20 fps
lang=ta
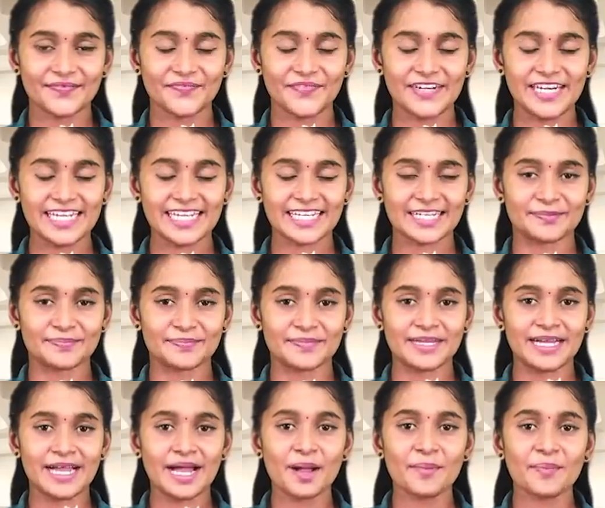வணக்கம்
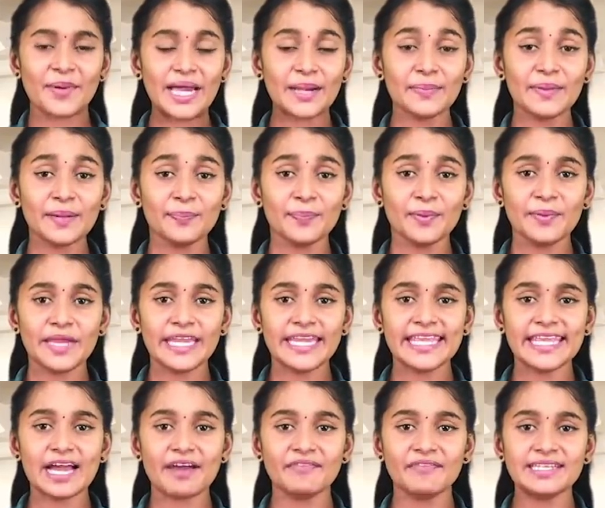பரபரப்பு
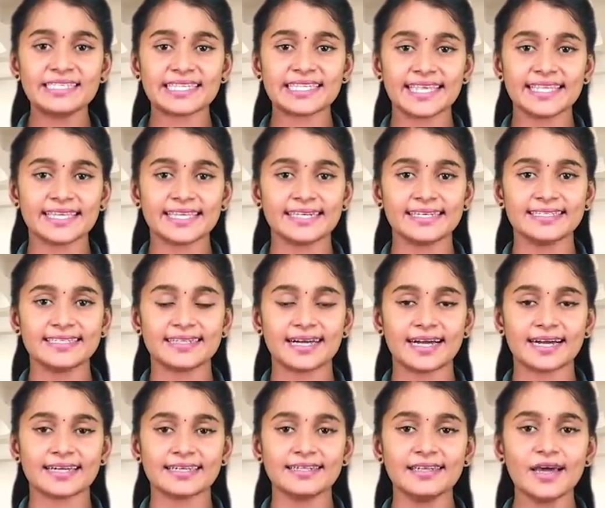மீடியாவின்
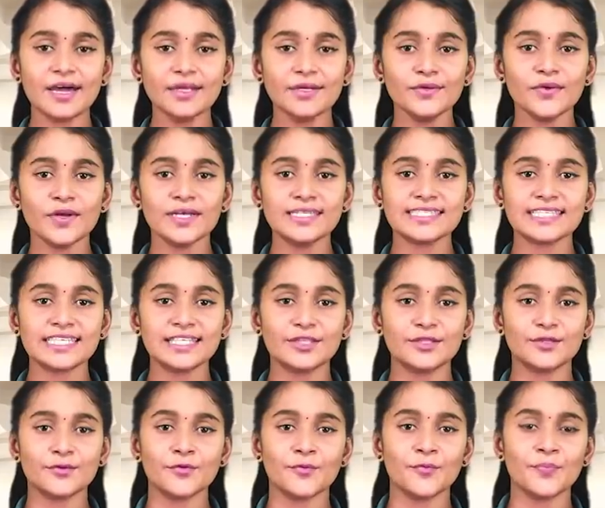செய்திகளுக்காக நான் உங்கள்
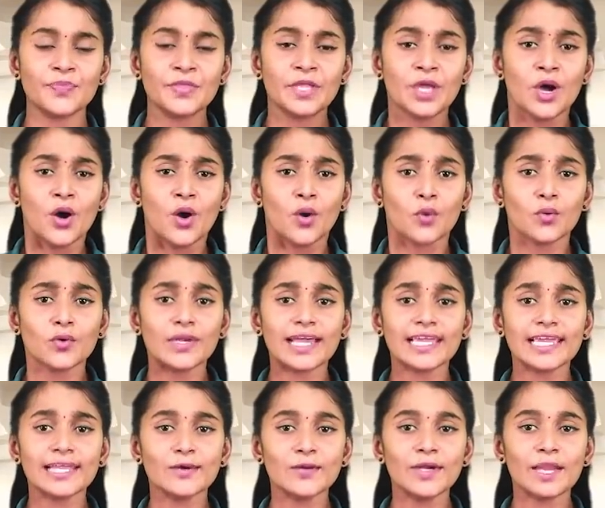சிந்து
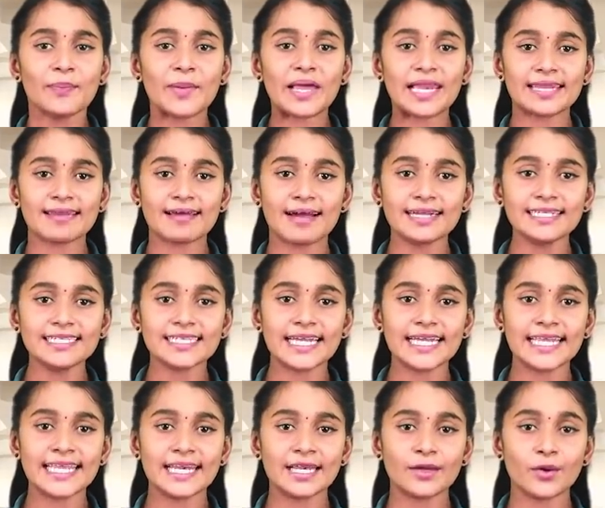உலகில் உள்ள பல
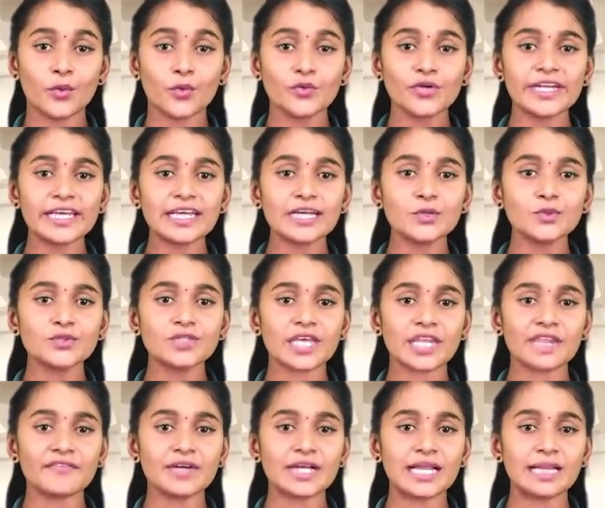நாடுகளில் ஊரடங்கு
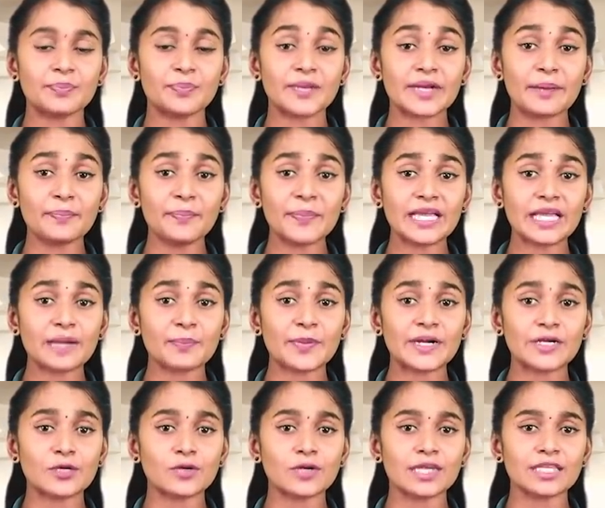உத்தரவுகள்
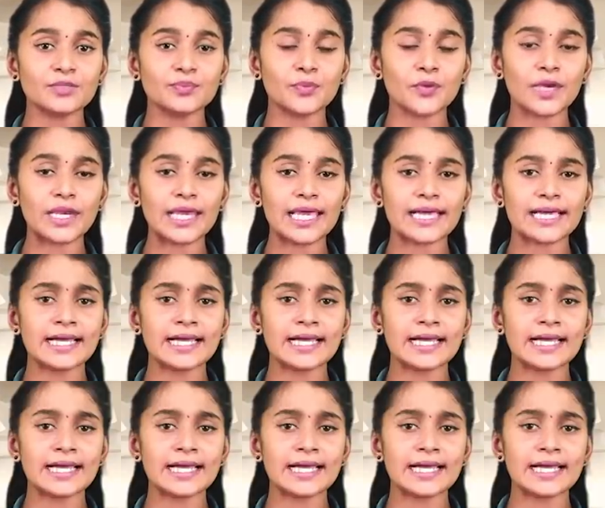பிறப்பிக்கப்பட்டுள்ளது போல